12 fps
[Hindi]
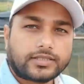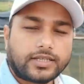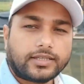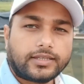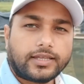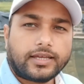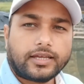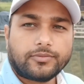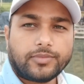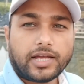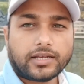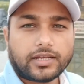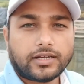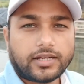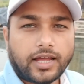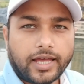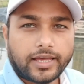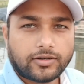सकते हैं मार्केट
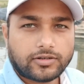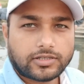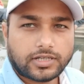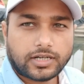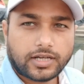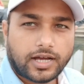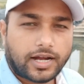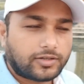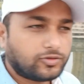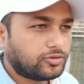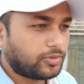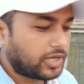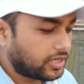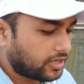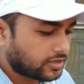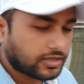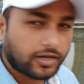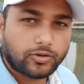आए और छठ घाट घूमे नहीं
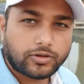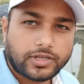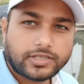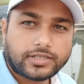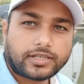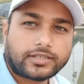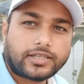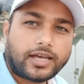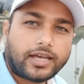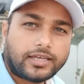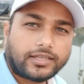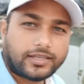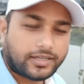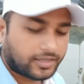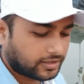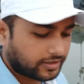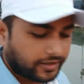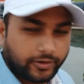ऐसा हो नहीं सकता है ये
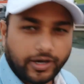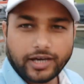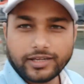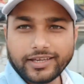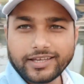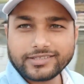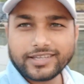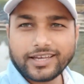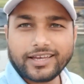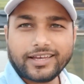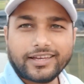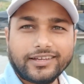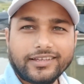है त्योहार ही ऐसा है